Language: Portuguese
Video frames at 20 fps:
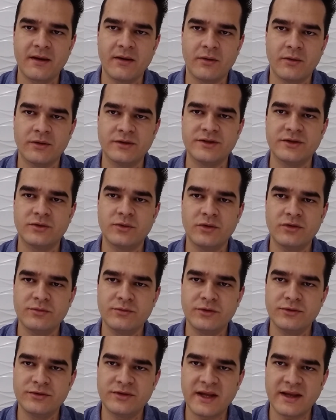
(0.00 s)
onde todo
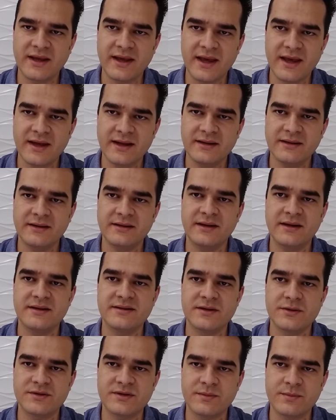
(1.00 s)
mundo tem renda, tem
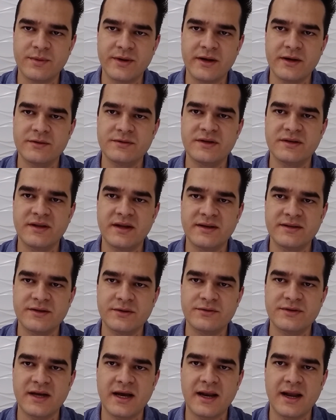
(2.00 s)
seus empregos e tem
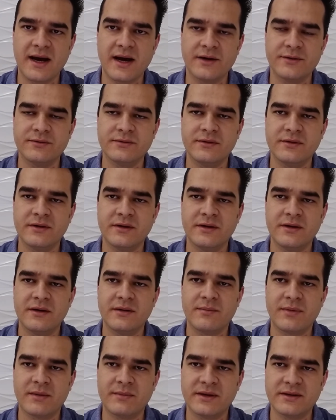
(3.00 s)
seu salário
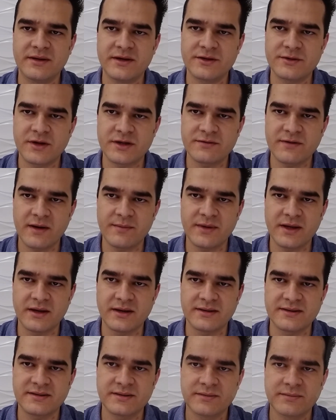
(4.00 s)
para manter suas
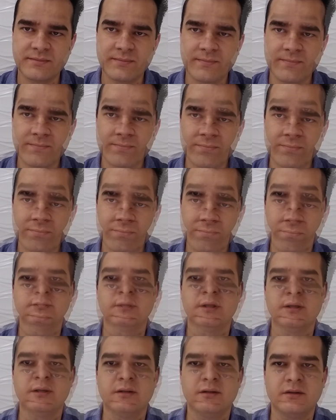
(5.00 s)
famílias.
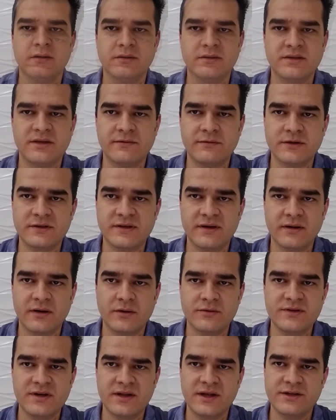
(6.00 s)
Se você
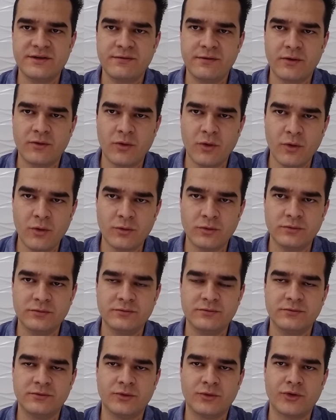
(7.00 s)
não se identificou
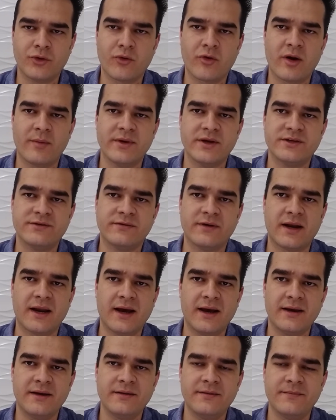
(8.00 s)
no que eu acabei de
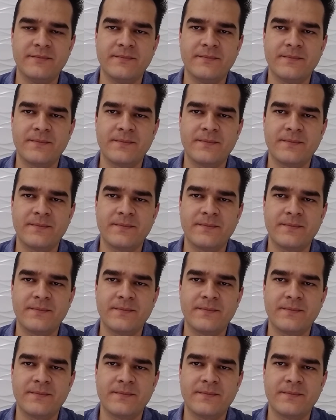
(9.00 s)
falar,